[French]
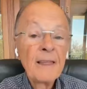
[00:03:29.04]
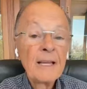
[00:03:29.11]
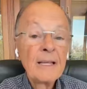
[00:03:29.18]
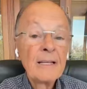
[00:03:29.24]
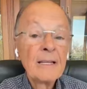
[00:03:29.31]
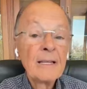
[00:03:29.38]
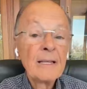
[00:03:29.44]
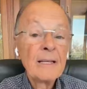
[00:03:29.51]
si
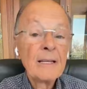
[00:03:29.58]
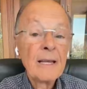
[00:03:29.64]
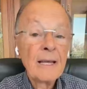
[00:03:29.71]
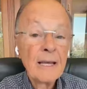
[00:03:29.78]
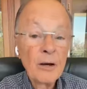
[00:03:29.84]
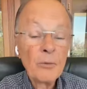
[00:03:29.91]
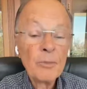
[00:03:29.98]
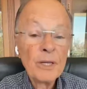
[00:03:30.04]
vous
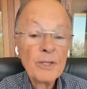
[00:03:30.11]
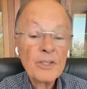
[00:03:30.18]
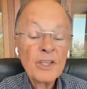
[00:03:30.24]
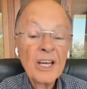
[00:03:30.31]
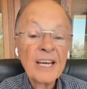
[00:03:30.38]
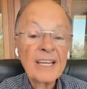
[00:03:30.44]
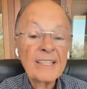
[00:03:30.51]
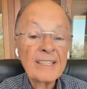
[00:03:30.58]
voulez
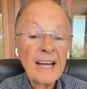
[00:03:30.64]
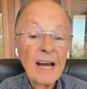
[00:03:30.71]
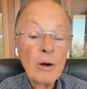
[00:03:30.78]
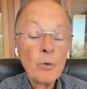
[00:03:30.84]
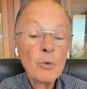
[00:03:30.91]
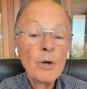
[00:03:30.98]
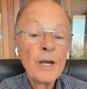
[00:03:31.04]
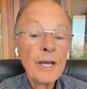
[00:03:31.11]

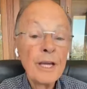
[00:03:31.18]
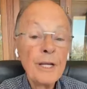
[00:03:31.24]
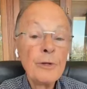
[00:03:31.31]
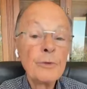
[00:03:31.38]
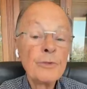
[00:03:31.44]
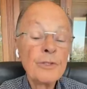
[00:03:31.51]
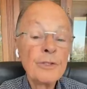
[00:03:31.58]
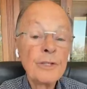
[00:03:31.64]
réellement
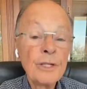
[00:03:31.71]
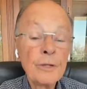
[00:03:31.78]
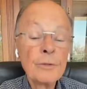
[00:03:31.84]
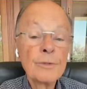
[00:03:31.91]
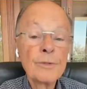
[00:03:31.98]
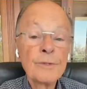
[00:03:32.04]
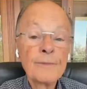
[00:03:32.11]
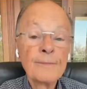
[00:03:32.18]
hériter le
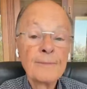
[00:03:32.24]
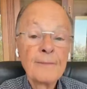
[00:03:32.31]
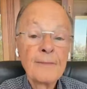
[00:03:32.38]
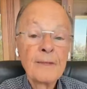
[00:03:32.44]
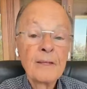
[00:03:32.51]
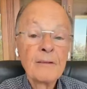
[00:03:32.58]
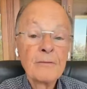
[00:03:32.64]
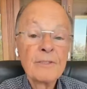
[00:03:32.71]
royaume de Dieu,